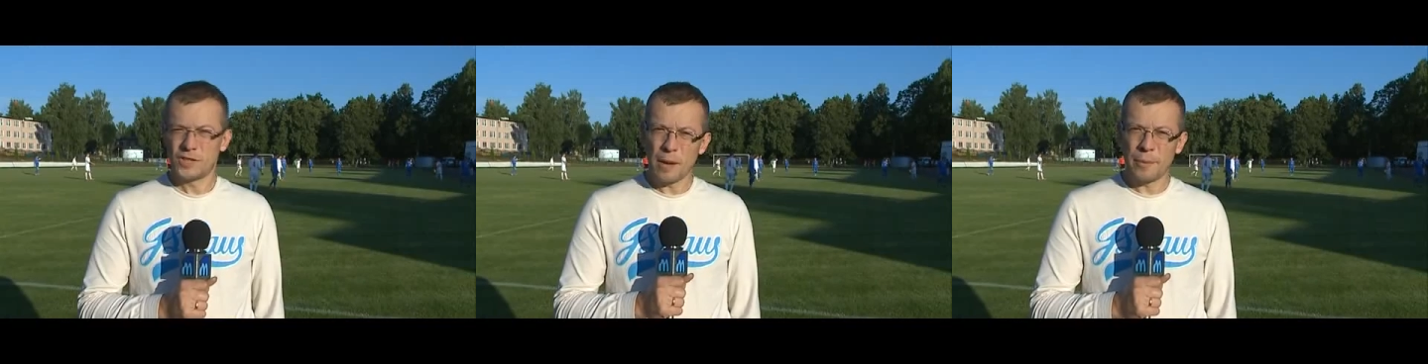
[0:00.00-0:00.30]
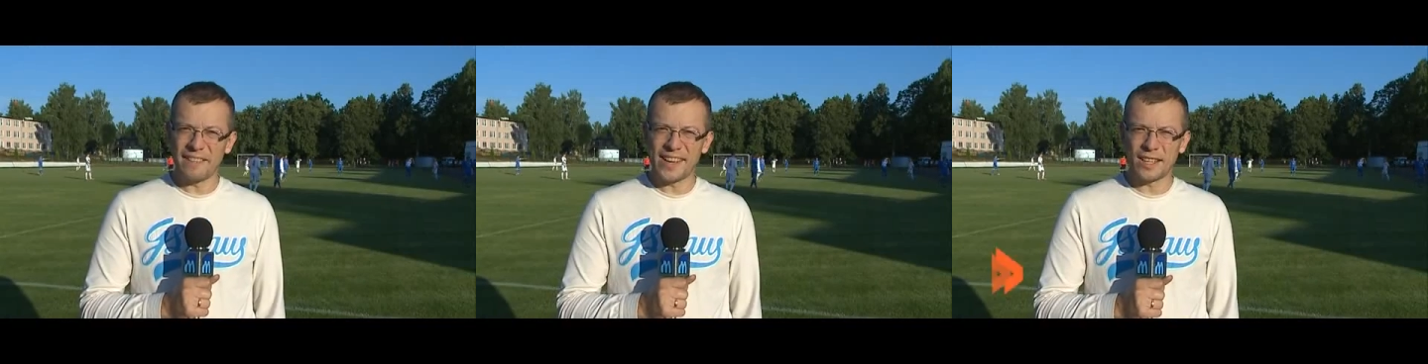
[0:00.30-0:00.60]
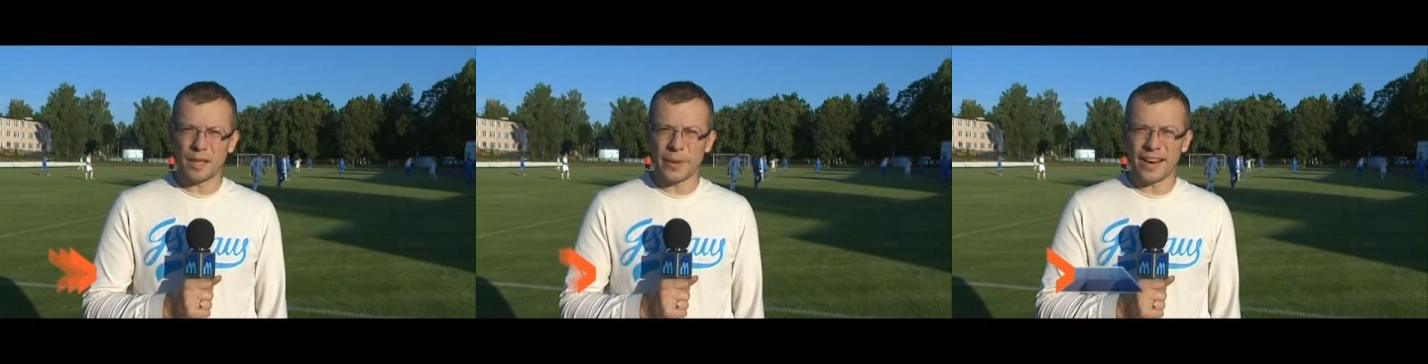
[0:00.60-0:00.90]
Всем
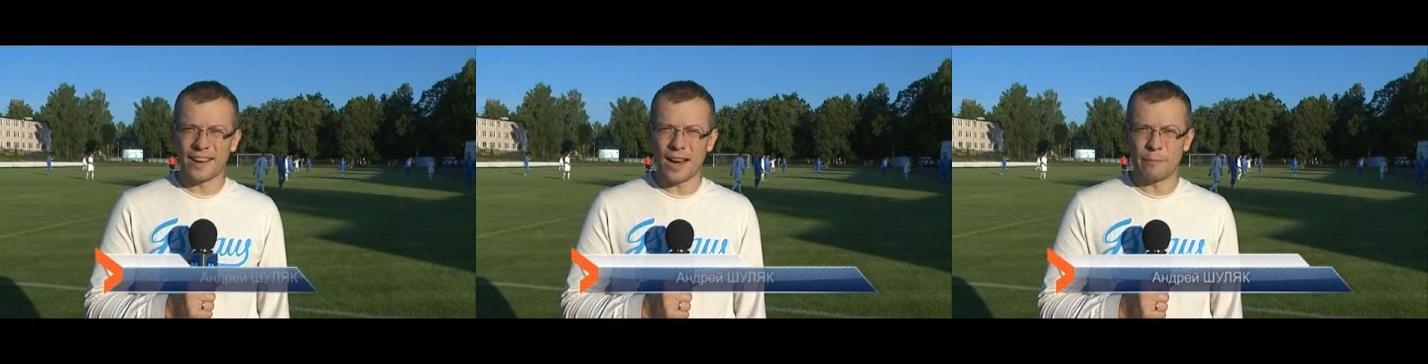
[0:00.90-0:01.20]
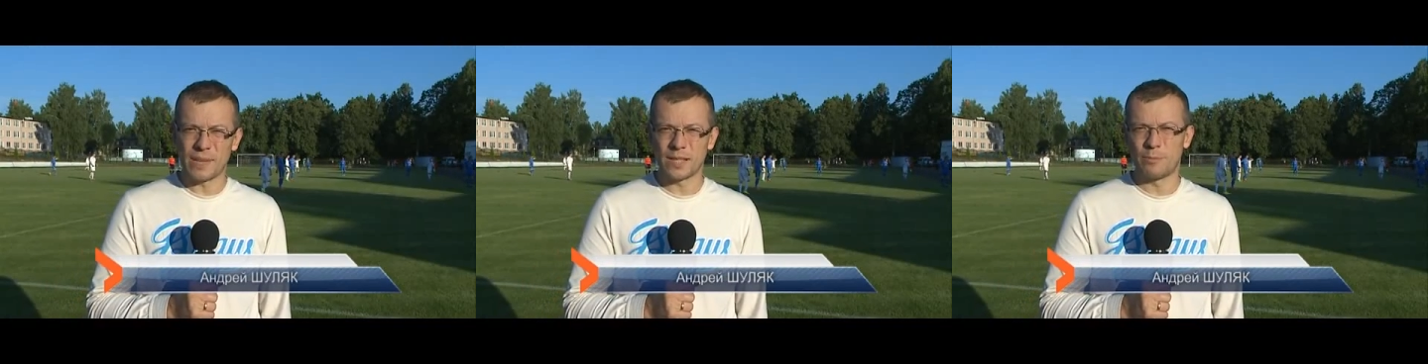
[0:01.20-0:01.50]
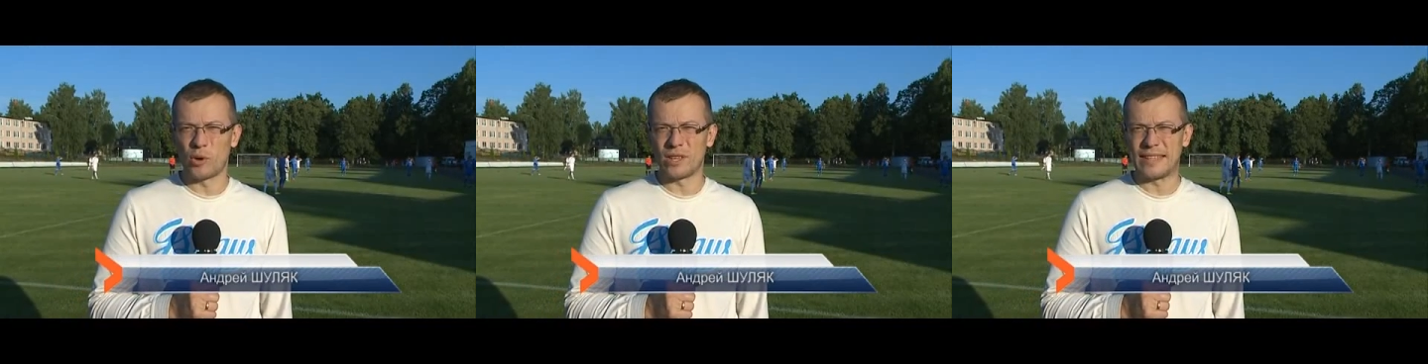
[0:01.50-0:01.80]
привет, это программа
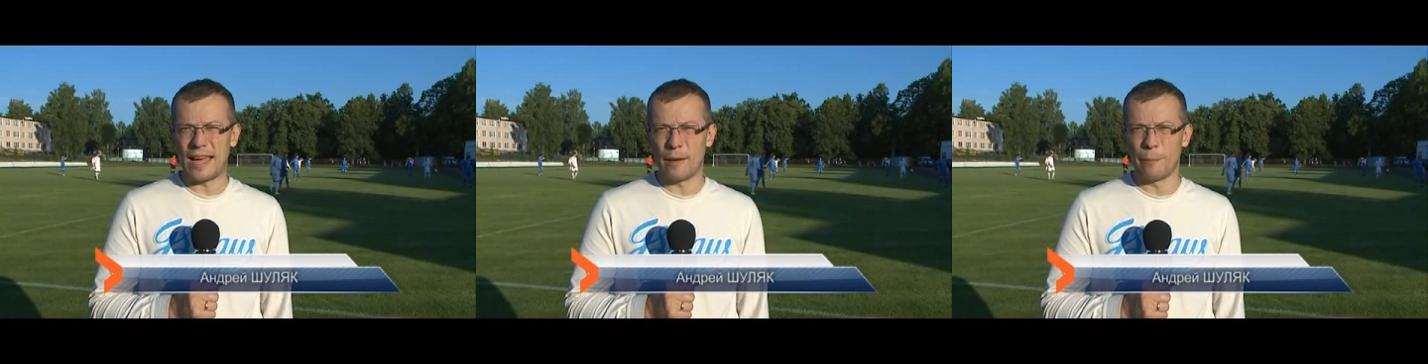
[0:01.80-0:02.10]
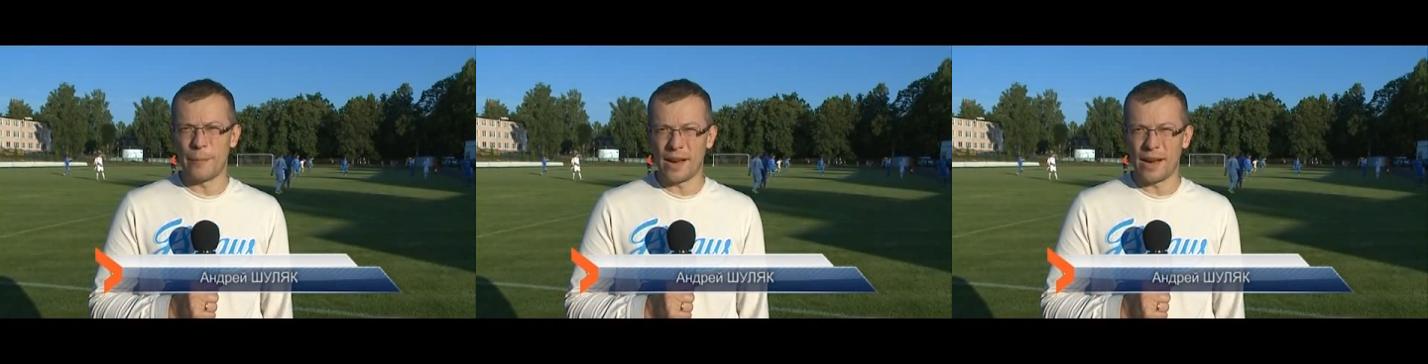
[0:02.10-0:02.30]
«Спорта».